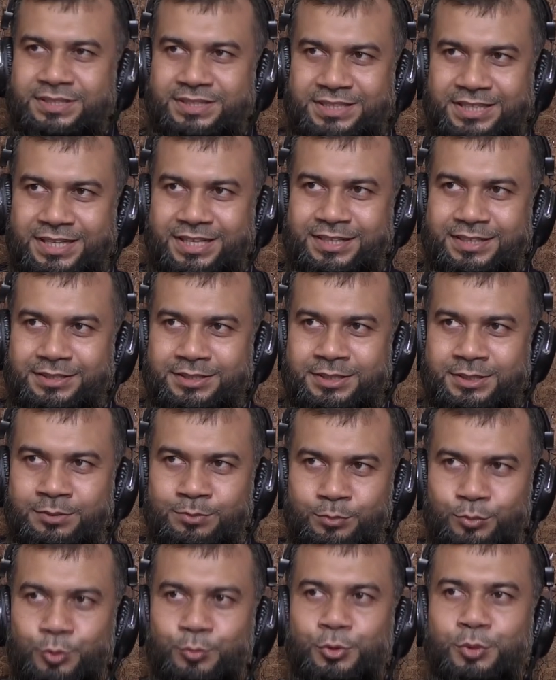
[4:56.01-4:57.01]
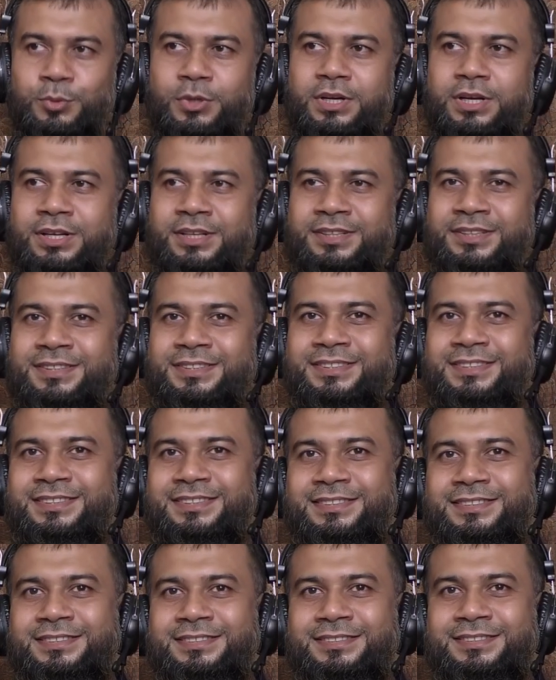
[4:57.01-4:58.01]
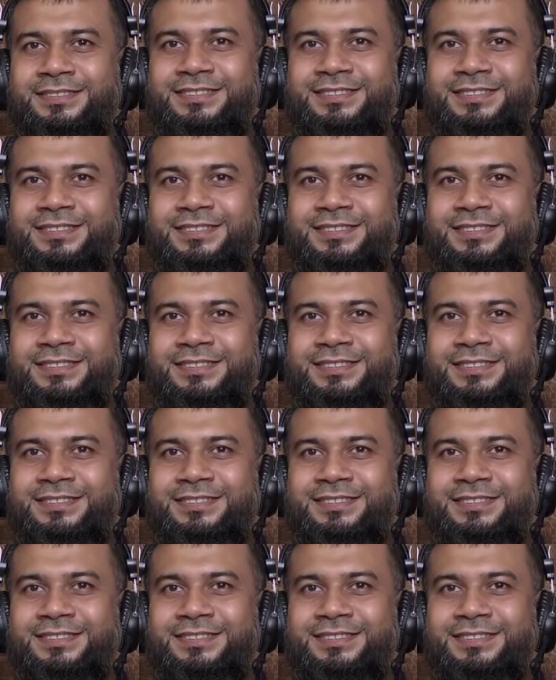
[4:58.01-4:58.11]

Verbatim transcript: জেরাকান্দি পূর্বপাড়া আচ্ছা আচ্ছা